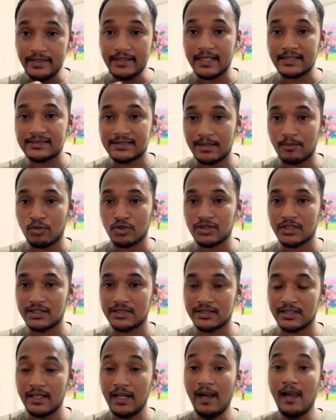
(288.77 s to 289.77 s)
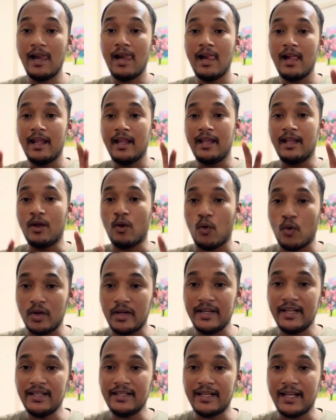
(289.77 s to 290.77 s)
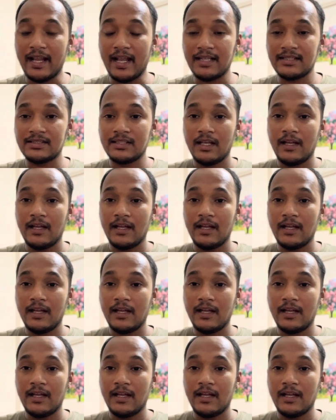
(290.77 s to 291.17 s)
ট্যাক্সটা বসাচ্ছে এই হোল্ডিং ট্যাক্স